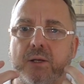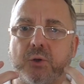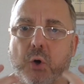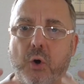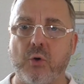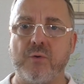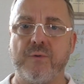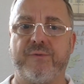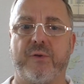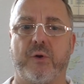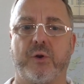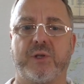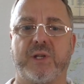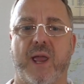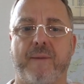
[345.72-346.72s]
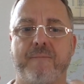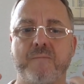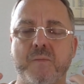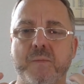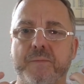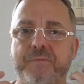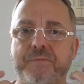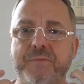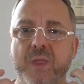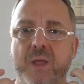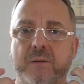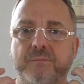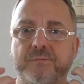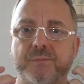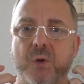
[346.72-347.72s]
Trockenfrüchte,
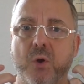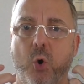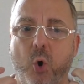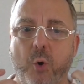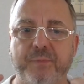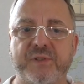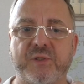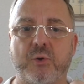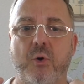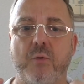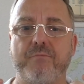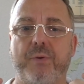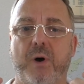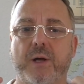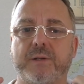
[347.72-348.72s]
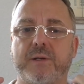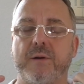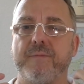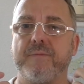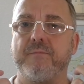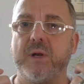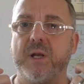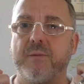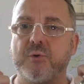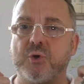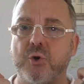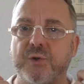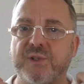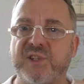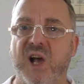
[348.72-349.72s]
Obstkompott mit einem
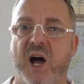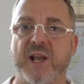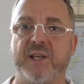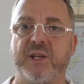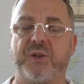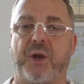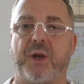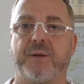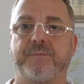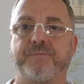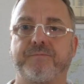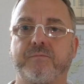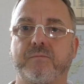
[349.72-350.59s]
Schuss Sahne drin.